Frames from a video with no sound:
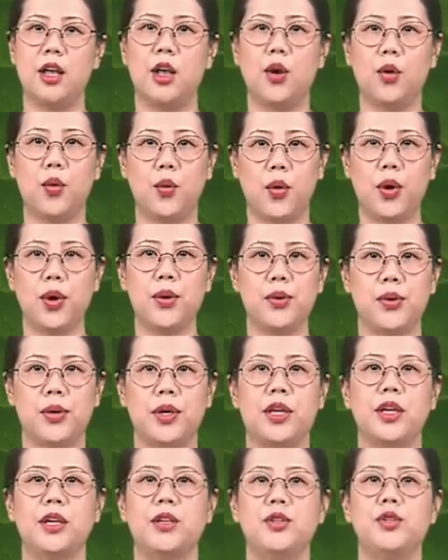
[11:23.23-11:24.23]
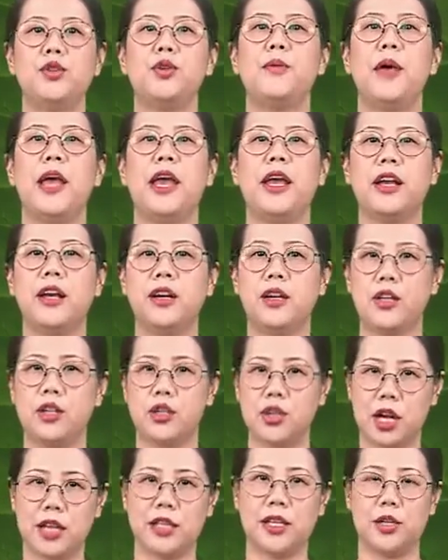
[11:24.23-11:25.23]
国语就被
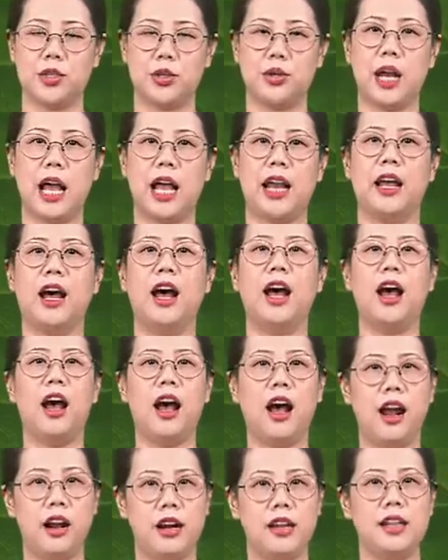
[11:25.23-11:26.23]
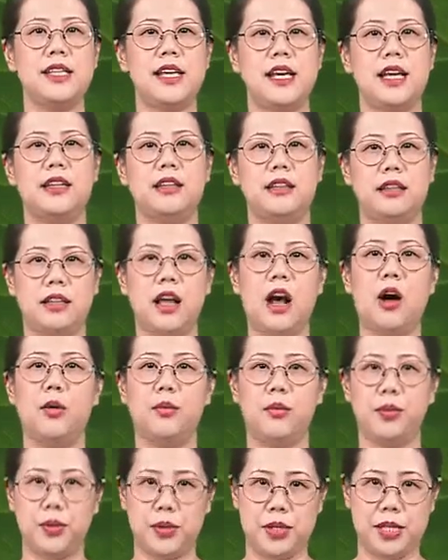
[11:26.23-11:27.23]
创造出来了，而且得到
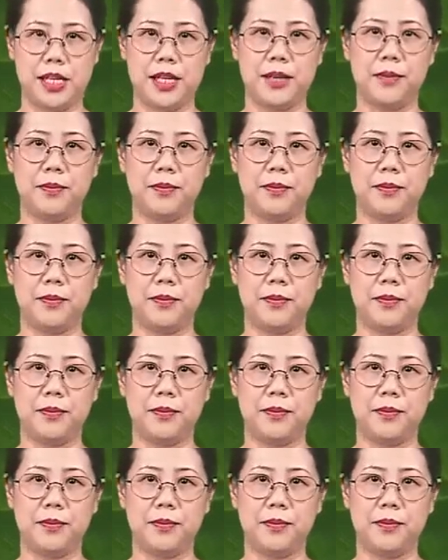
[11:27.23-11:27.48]
普及。